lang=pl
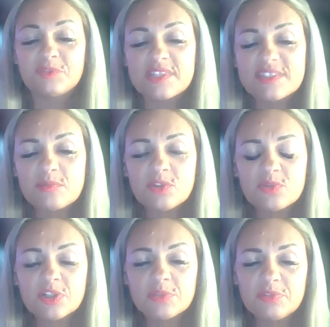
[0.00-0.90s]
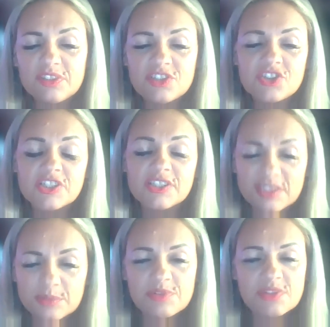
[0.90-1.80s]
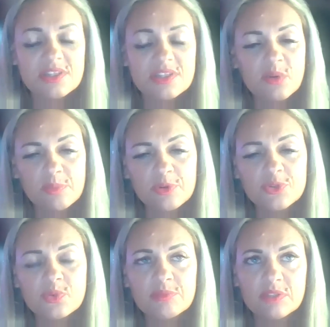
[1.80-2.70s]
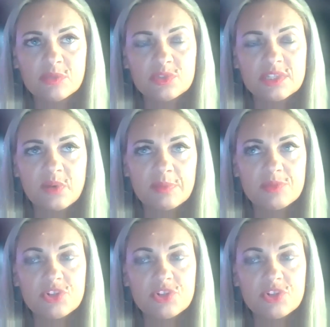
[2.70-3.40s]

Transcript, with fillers: We własnym imieniu mogę powiedzieć, że gdybym została posłem i uznałabym,